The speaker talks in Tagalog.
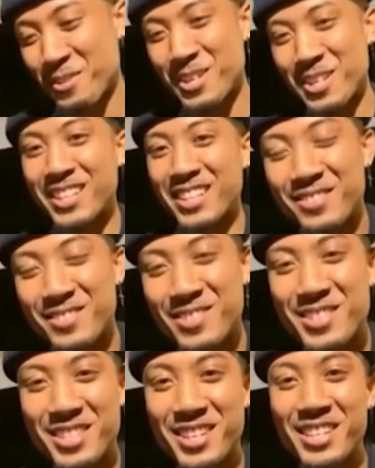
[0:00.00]
Sa
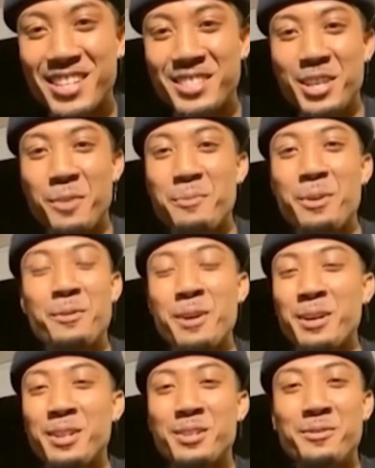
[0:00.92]
kabilang dako naman tayo
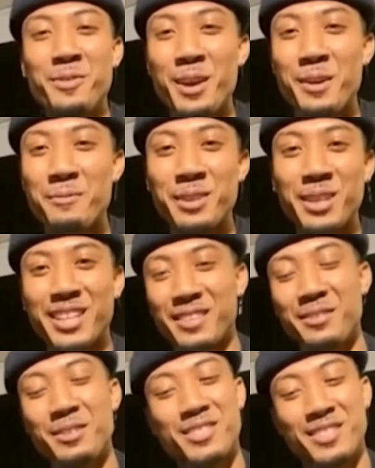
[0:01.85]
mga ka-sports,
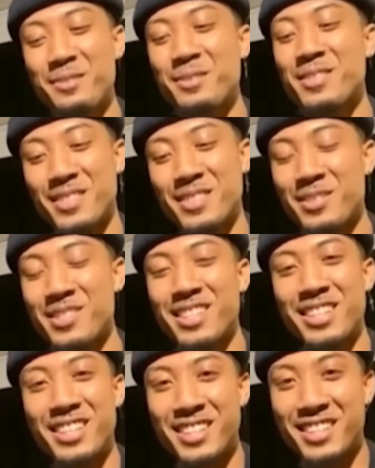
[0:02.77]
mabalik tayo sa issue